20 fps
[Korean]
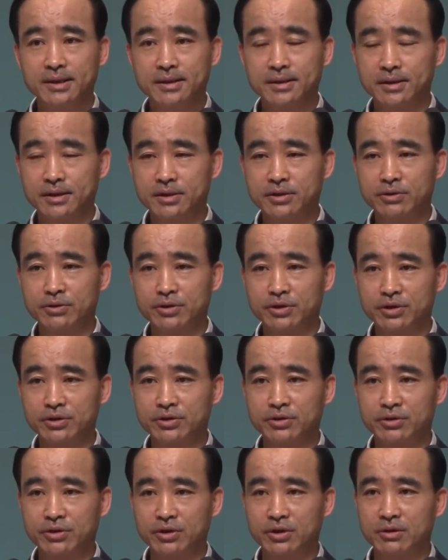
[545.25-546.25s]
어쩌고
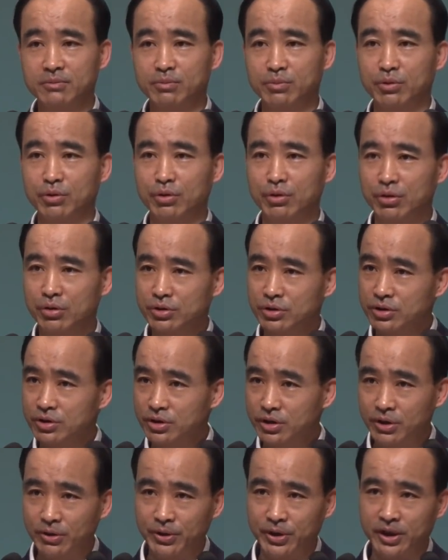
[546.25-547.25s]
저쩌고
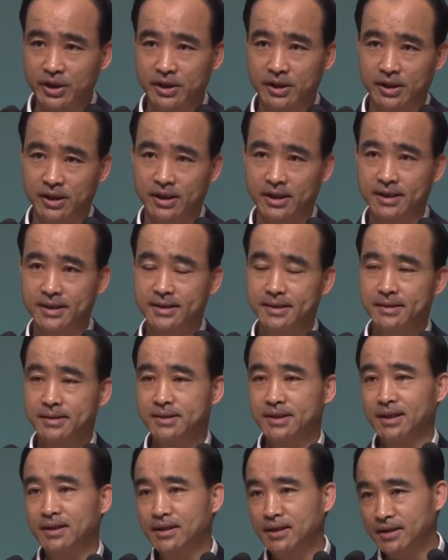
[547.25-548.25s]
모든 교회는
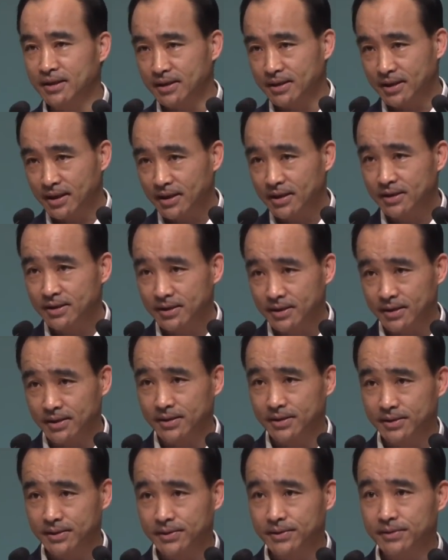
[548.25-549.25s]
사탄의 타겟이 돼
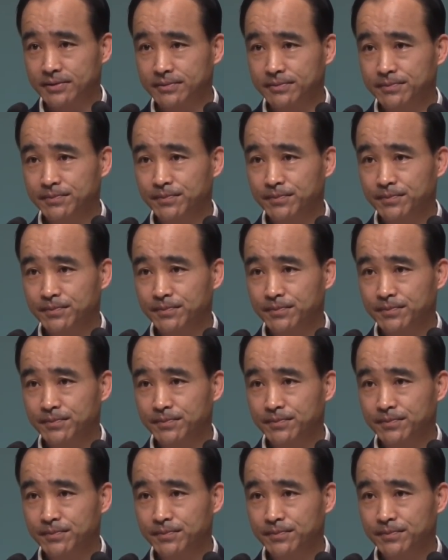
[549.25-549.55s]
있어요.